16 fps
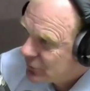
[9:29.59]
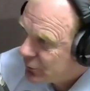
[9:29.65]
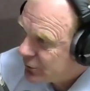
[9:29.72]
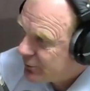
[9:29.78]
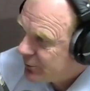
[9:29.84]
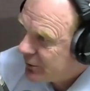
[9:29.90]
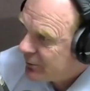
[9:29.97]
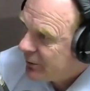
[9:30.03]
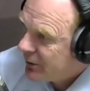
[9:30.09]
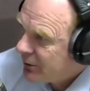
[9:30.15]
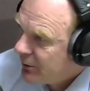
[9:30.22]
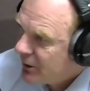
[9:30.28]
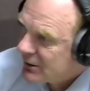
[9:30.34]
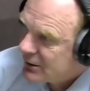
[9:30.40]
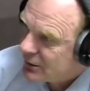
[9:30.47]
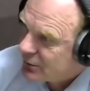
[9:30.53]
То есть
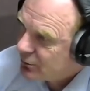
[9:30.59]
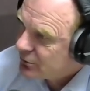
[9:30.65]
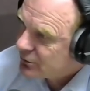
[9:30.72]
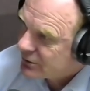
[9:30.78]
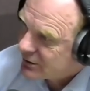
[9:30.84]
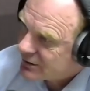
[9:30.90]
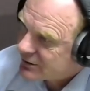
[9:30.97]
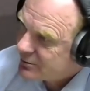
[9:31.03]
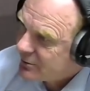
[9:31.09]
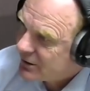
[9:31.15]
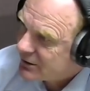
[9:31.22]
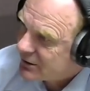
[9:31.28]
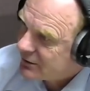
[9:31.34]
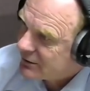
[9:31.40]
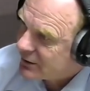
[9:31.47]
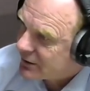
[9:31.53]
предприниматель должен
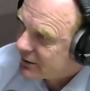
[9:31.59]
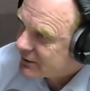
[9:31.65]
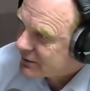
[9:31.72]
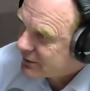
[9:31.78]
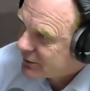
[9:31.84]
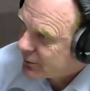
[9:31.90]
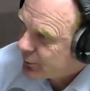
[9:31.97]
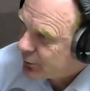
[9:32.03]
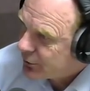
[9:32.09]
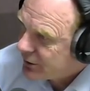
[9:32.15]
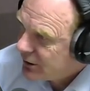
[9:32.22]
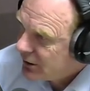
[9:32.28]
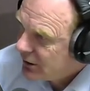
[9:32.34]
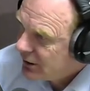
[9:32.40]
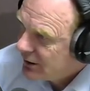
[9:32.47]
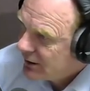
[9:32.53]
рассматривать разные
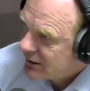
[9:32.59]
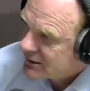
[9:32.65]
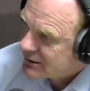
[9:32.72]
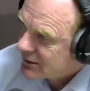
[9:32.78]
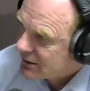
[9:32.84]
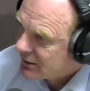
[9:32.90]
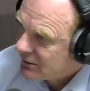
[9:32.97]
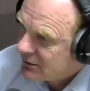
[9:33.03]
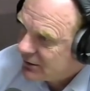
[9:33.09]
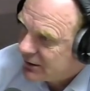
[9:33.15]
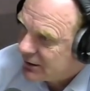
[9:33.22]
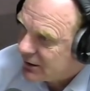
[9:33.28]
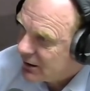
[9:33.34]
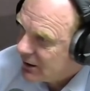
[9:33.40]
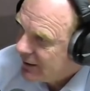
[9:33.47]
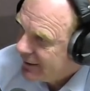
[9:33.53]
пути
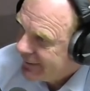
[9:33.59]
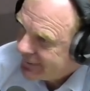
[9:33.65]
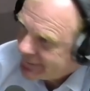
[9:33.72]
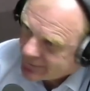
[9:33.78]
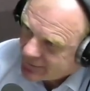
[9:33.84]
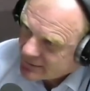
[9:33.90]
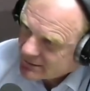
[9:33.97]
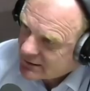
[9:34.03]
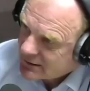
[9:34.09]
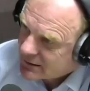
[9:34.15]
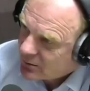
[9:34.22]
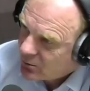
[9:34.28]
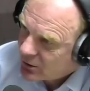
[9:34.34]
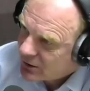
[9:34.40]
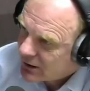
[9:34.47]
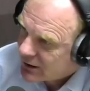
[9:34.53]
становления. И если
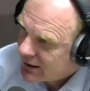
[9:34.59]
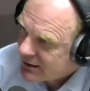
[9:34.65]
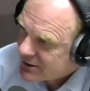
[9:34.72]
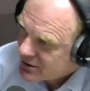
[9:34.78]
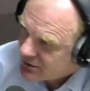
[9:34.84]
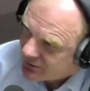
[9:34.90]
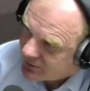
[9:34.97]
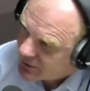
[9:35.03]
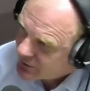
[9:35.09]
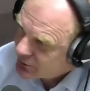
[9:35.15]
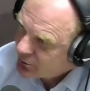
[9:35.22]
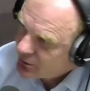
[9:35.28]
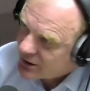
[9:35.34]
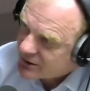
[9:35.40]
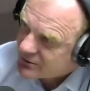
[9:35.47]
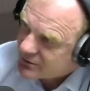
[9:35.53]
это было раньше в
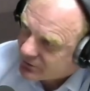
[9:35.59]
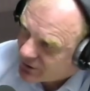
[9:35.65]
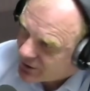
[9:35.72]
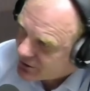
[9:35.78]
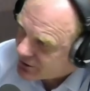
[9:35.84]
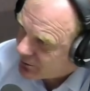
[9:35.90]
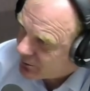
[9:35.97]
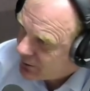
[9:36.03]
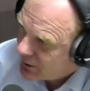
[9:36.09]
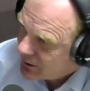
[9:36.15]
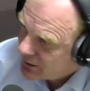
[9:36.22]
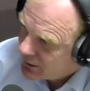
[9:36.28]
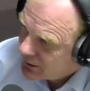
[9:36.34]
государстве, в нашем